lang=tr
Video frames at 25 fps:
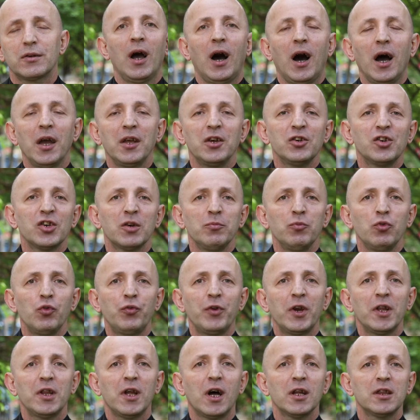Ayrıca
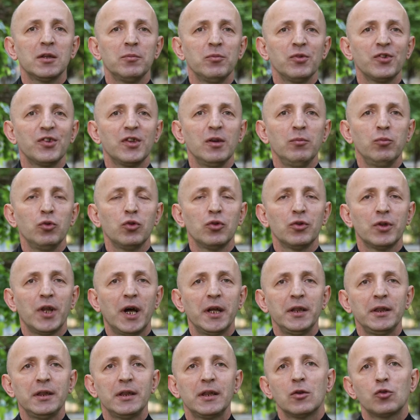müfredatımızda
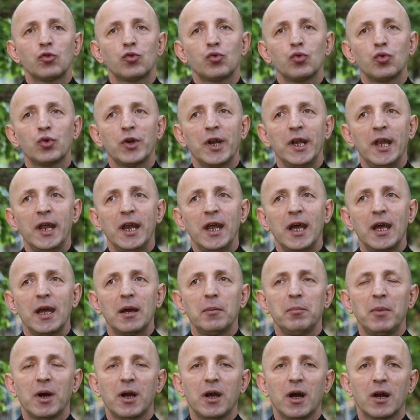bulunan surelere
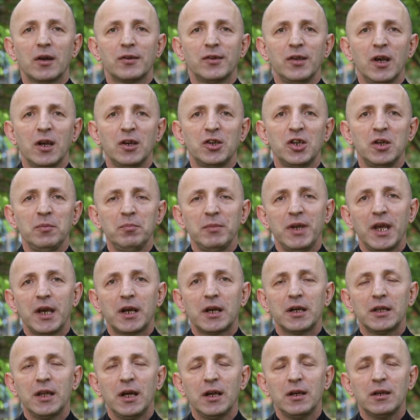bakarsak şimdiye
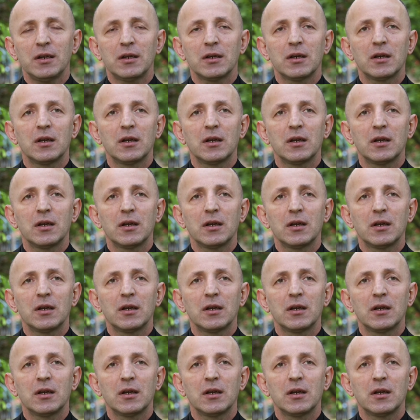kadar